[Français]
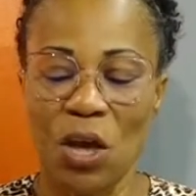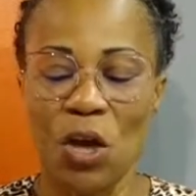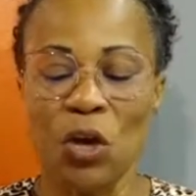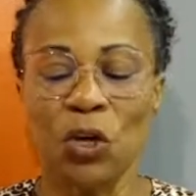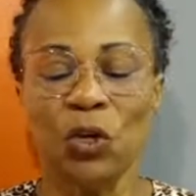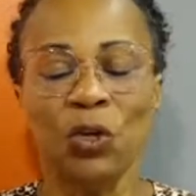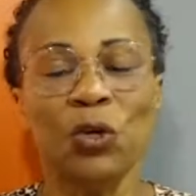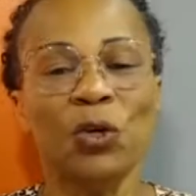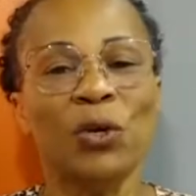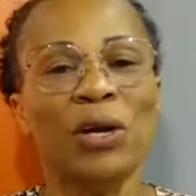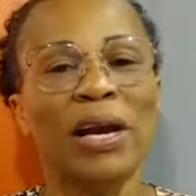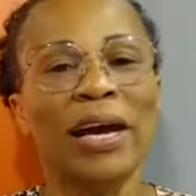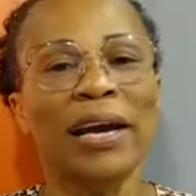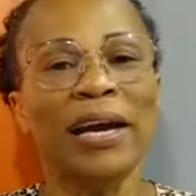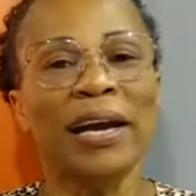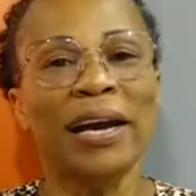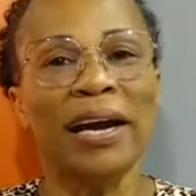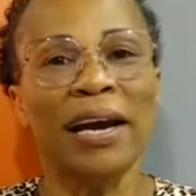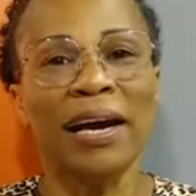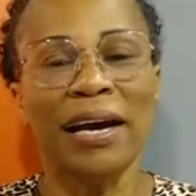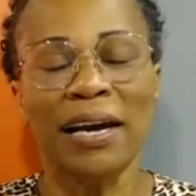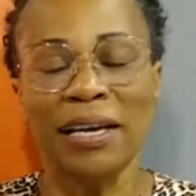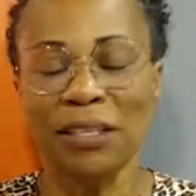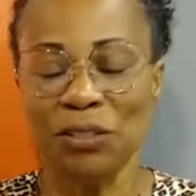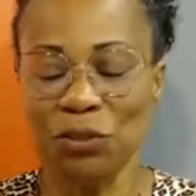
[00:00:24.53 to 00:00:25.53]
Que la
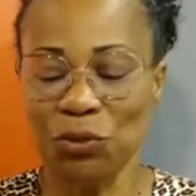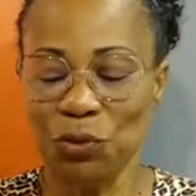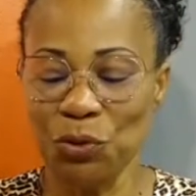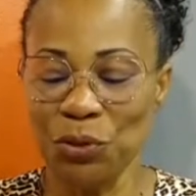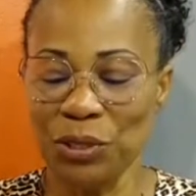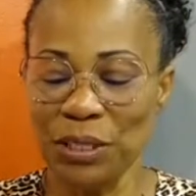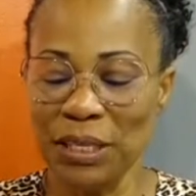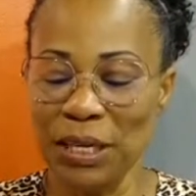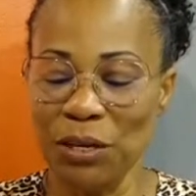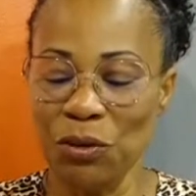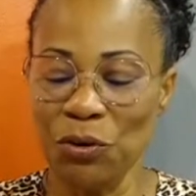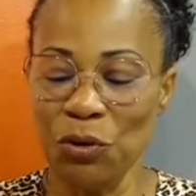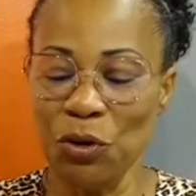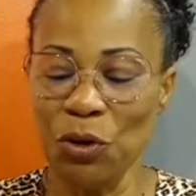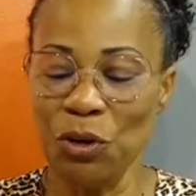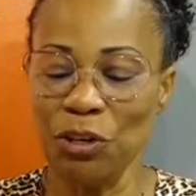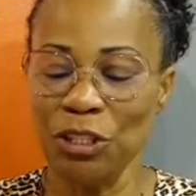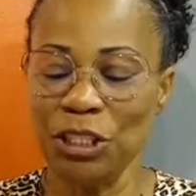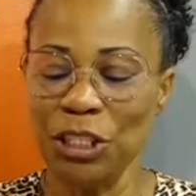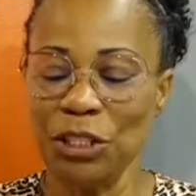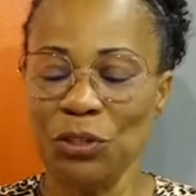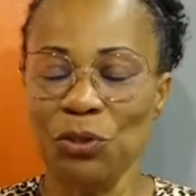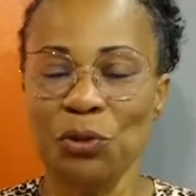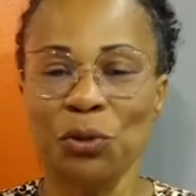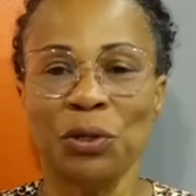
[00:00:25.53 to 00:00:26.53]
grâce du Seigneur
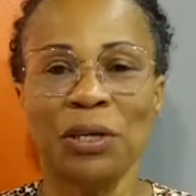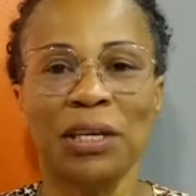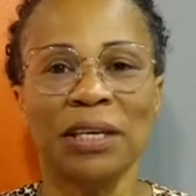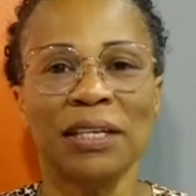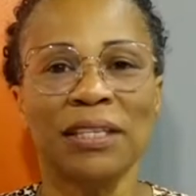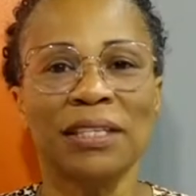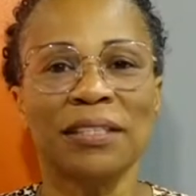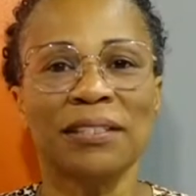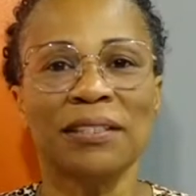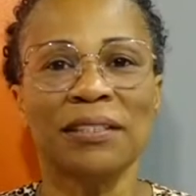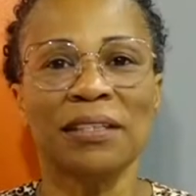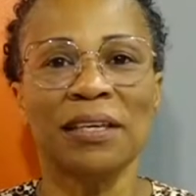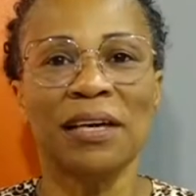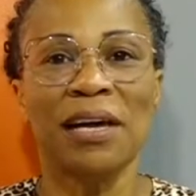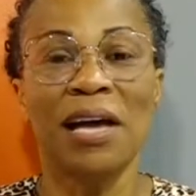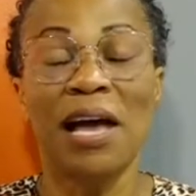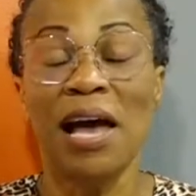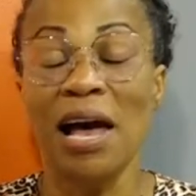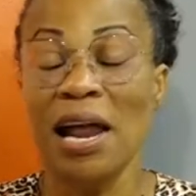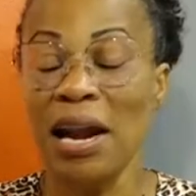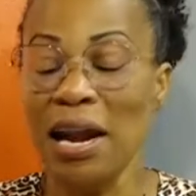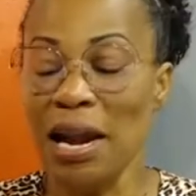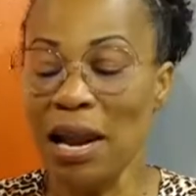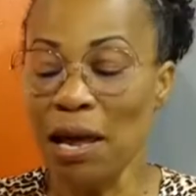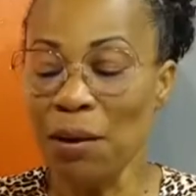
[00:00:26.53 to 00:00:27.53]
Jésus-Christ,
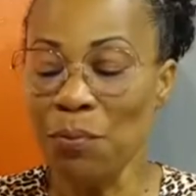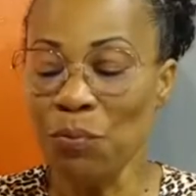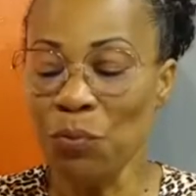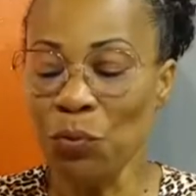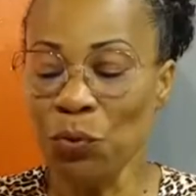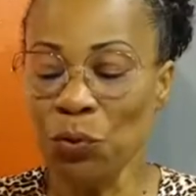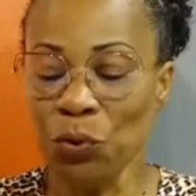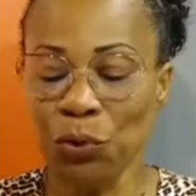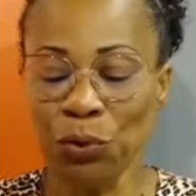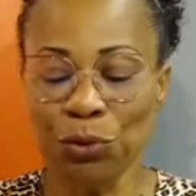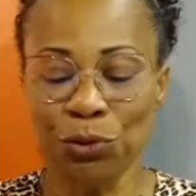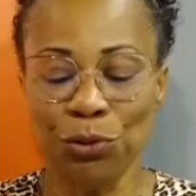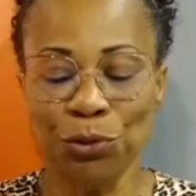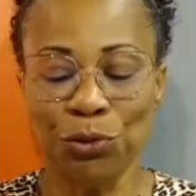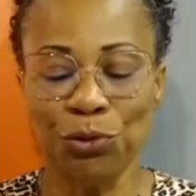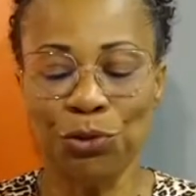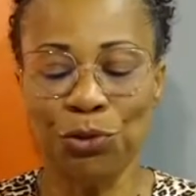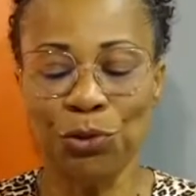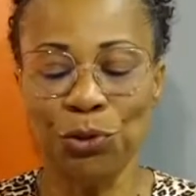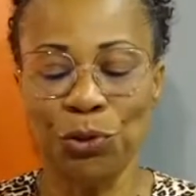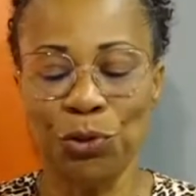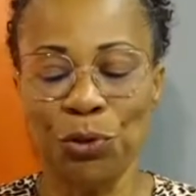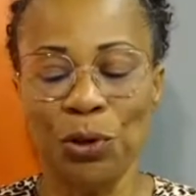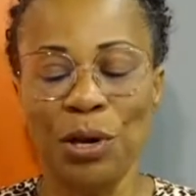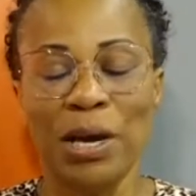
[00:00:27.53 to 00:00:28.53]
l'amour de
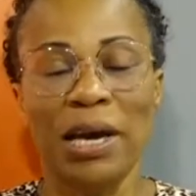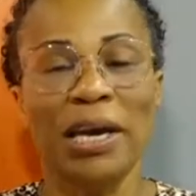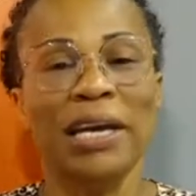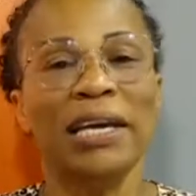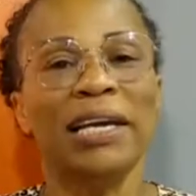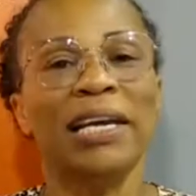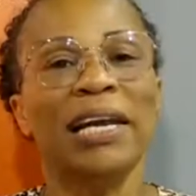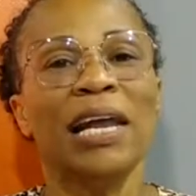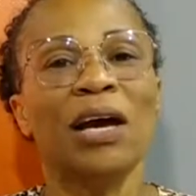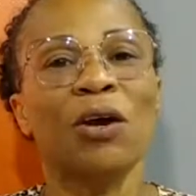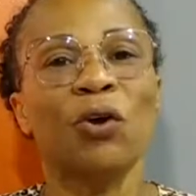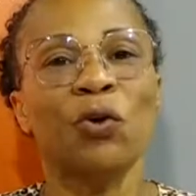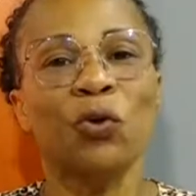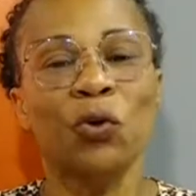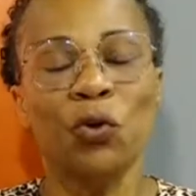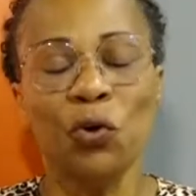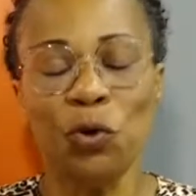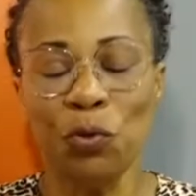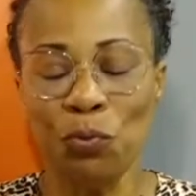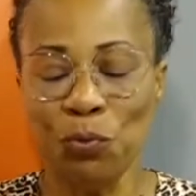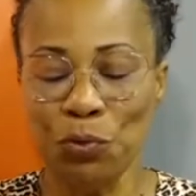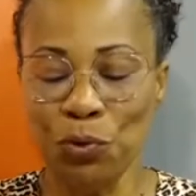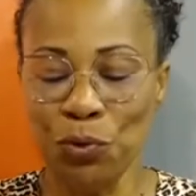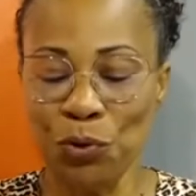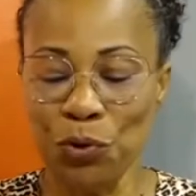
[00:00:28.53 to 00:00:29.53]
Dieu et la
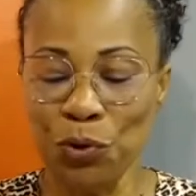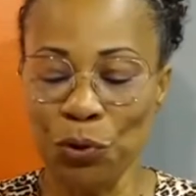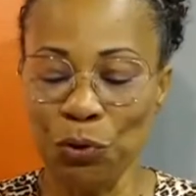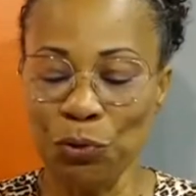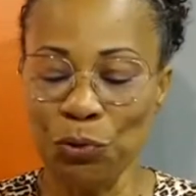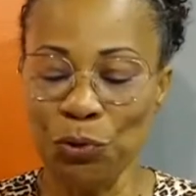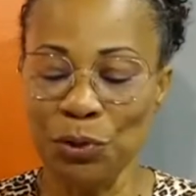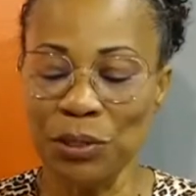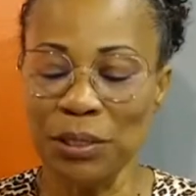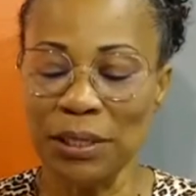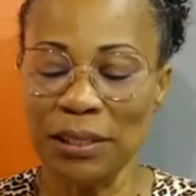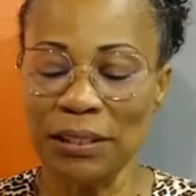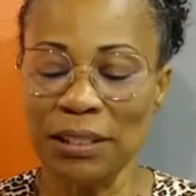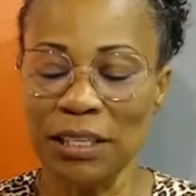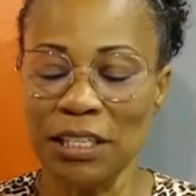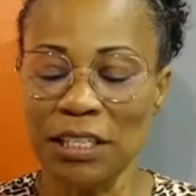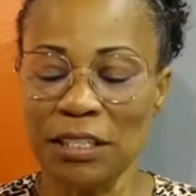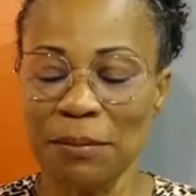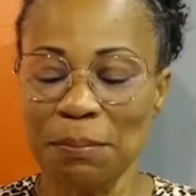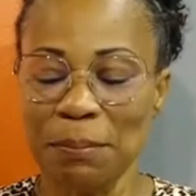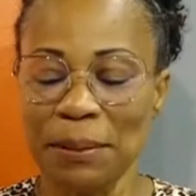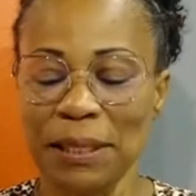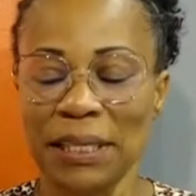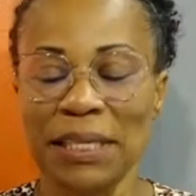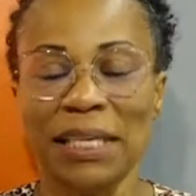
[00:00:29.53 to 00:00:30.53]
communion du
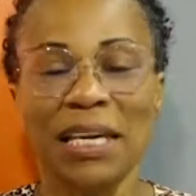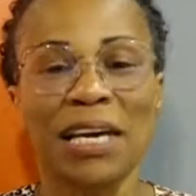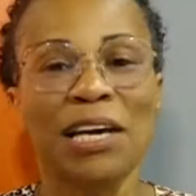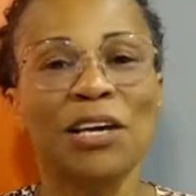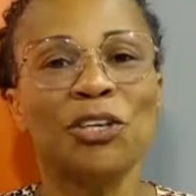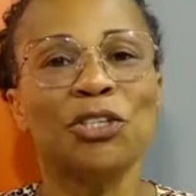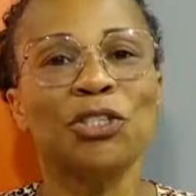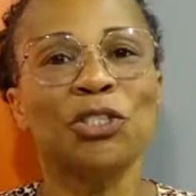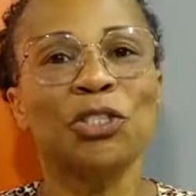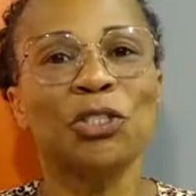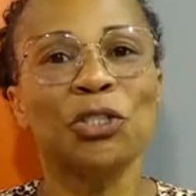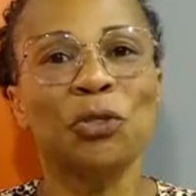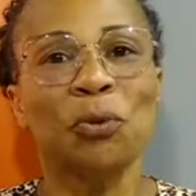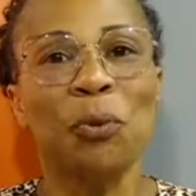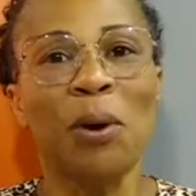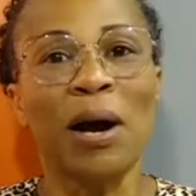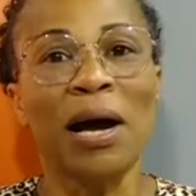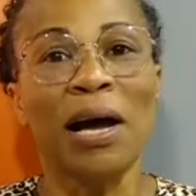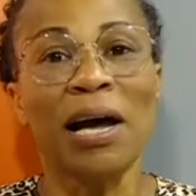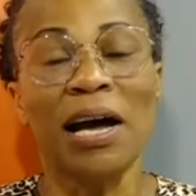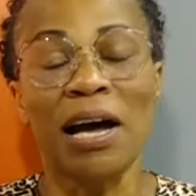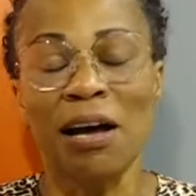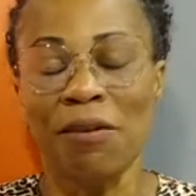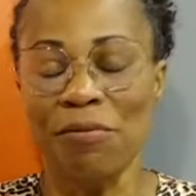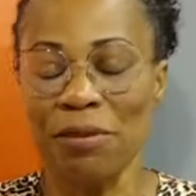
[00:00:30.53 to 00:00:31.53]
Saint-Esprit soient
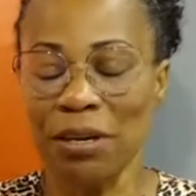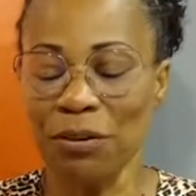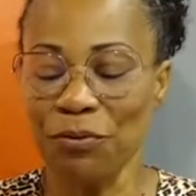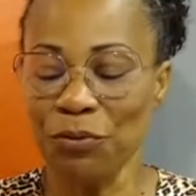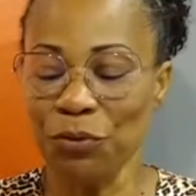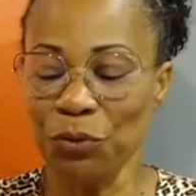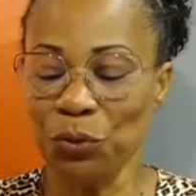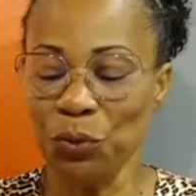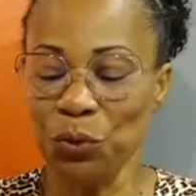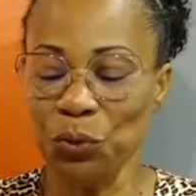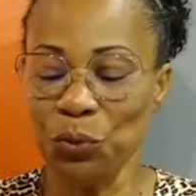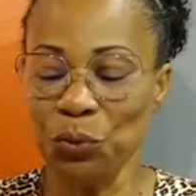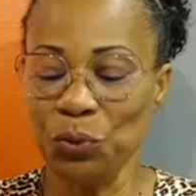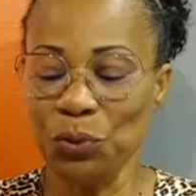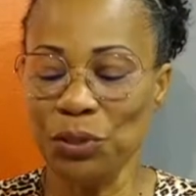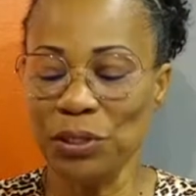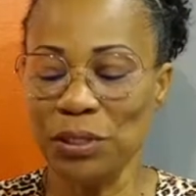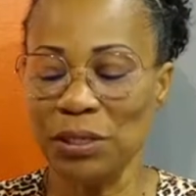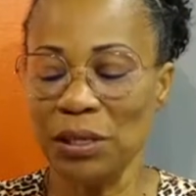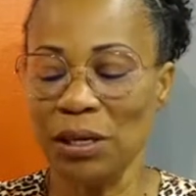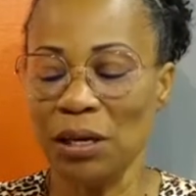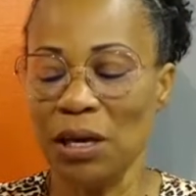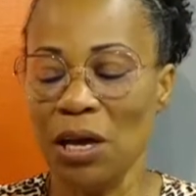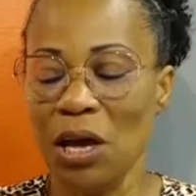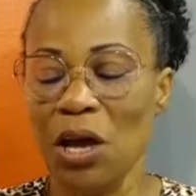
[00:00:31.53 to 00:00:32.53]
avec vous tous.
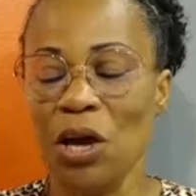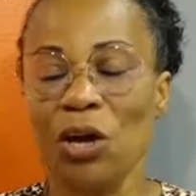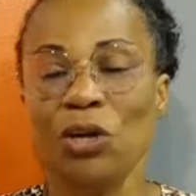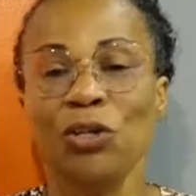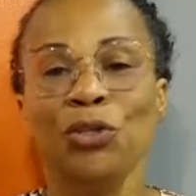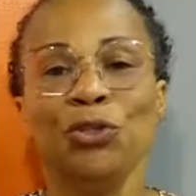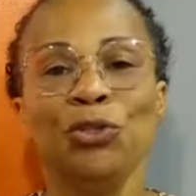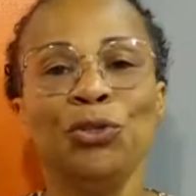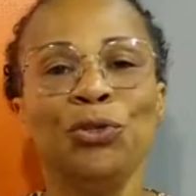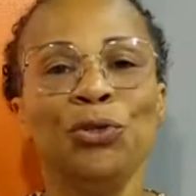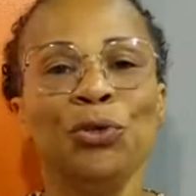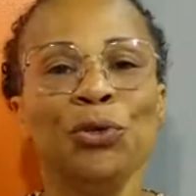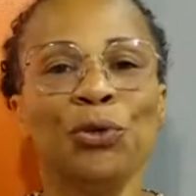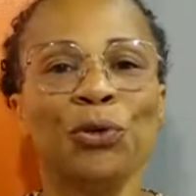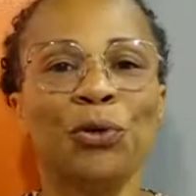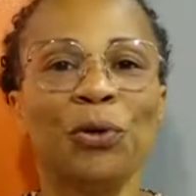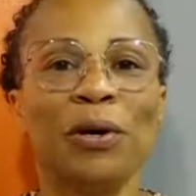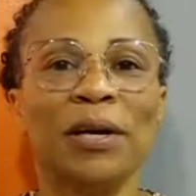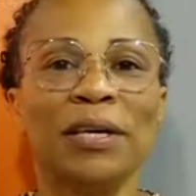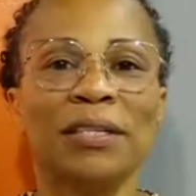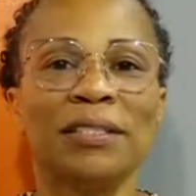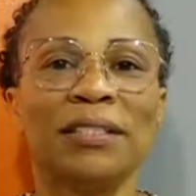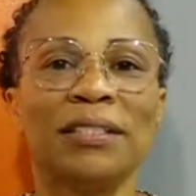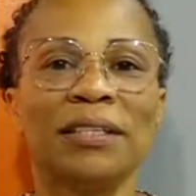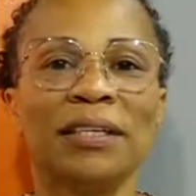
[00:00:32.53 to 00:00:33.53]
2
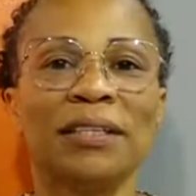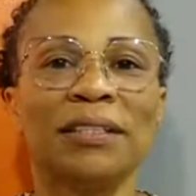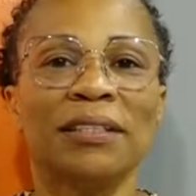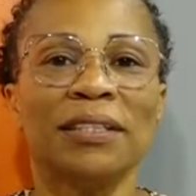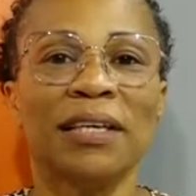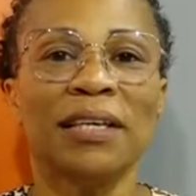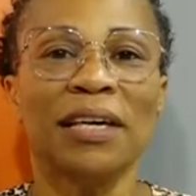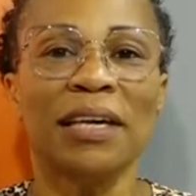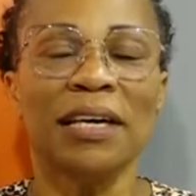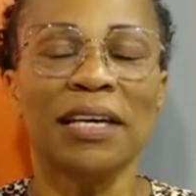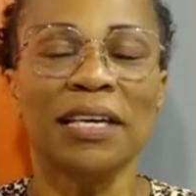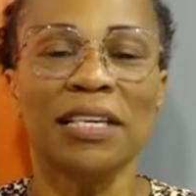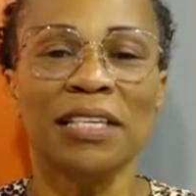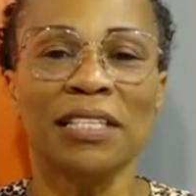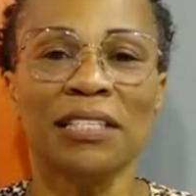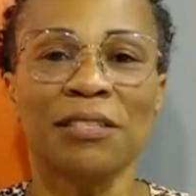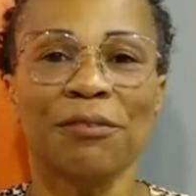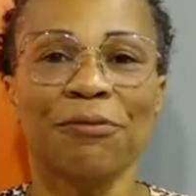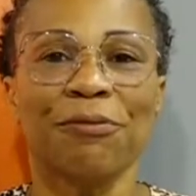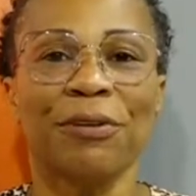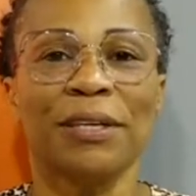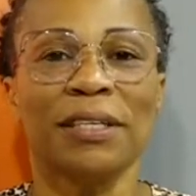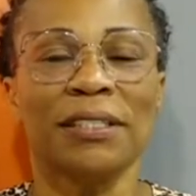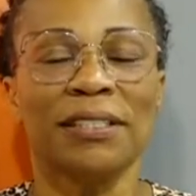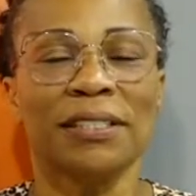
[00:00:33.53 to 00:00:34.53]
Corinthiens 13,
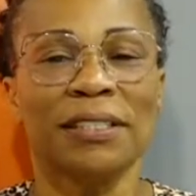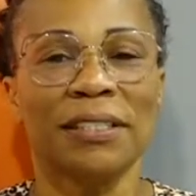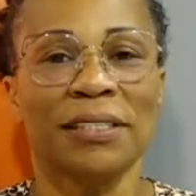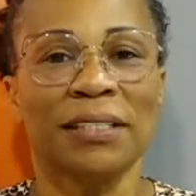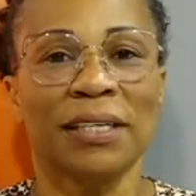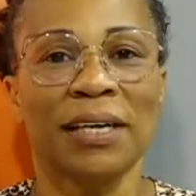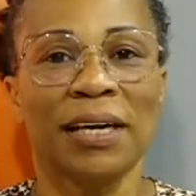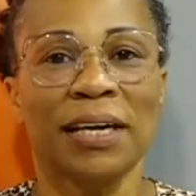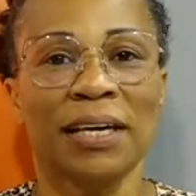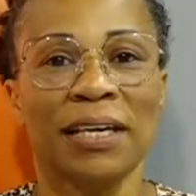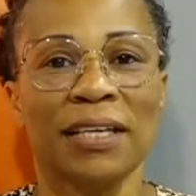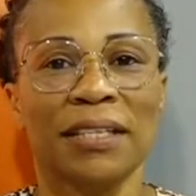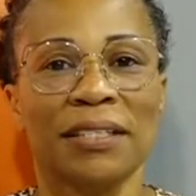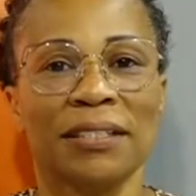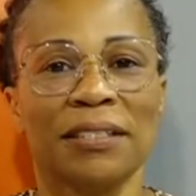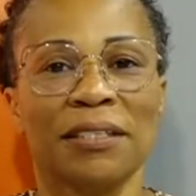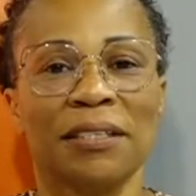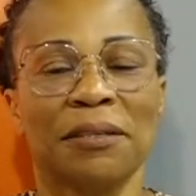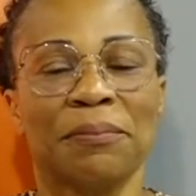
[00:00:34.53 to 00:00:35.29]
verset 13.